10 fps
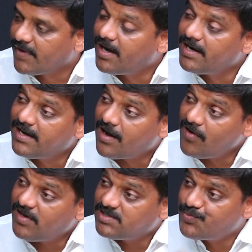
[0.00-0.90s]
కానీ
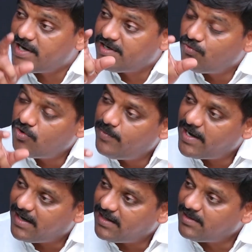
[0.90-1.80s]
కాంగ్రెస్ పార్టీ ఓట్
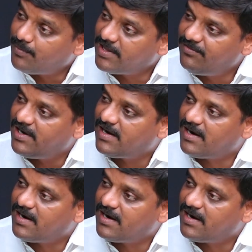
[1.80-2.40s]
బ్యాంక్ అంతా పదివేల